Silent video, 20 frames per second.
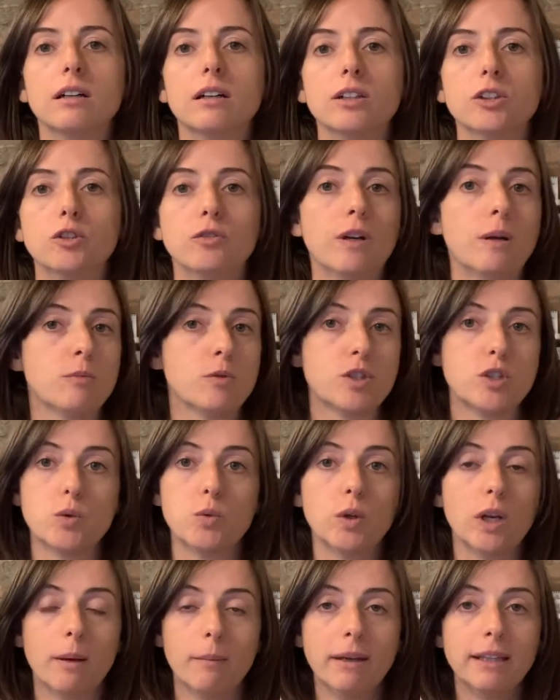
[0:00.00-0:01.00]
dovremo
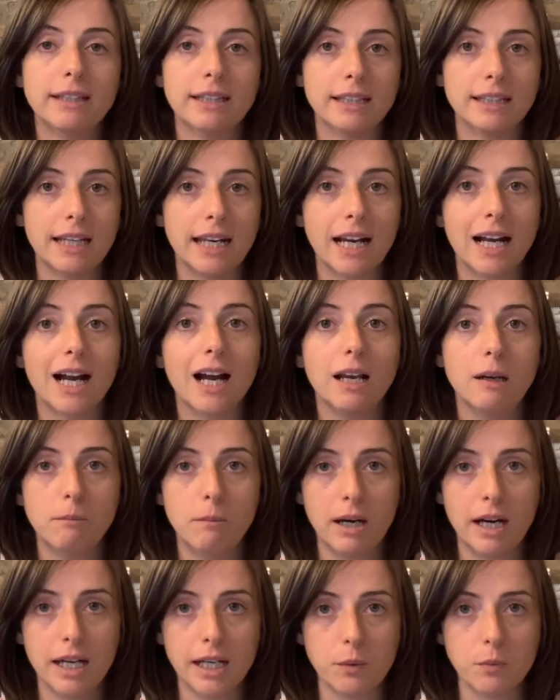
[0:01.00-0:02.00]
sicuramente andare a
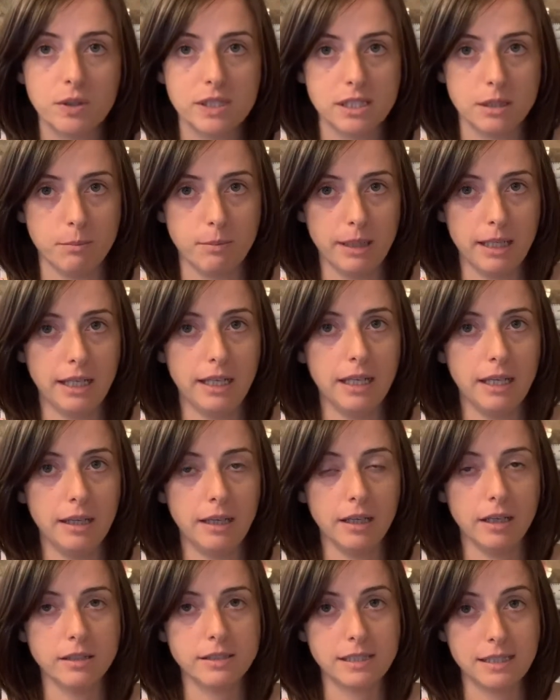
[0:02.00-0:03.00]
calmare questa
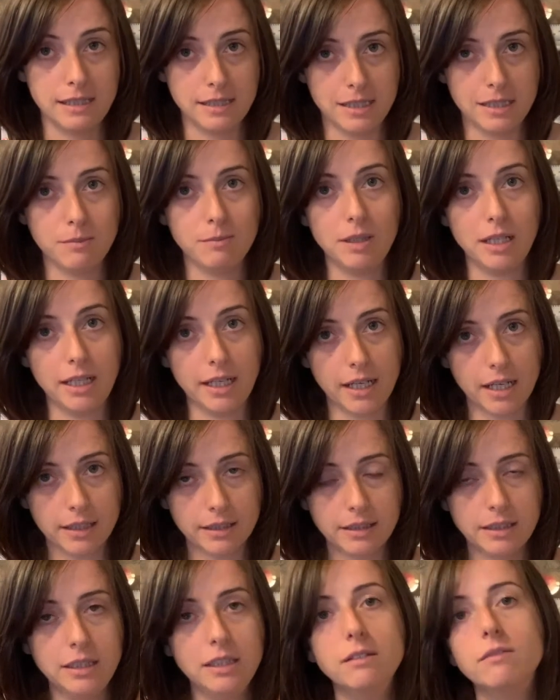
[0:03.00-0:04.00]
pelle sensibile e
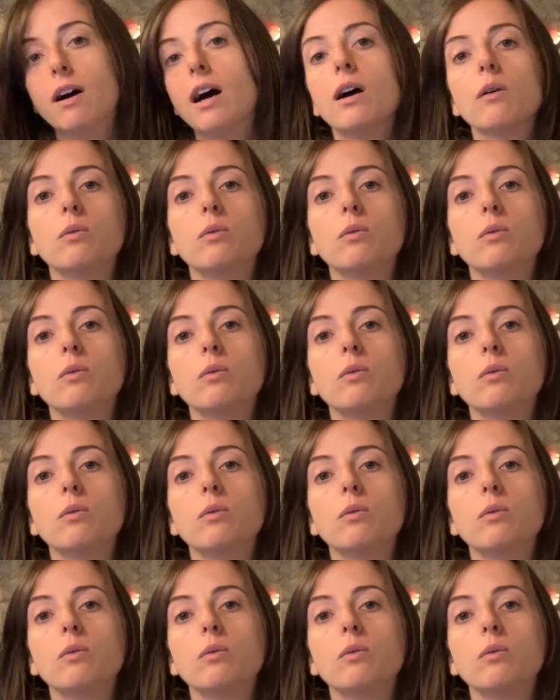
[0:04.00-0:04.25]
reattiva,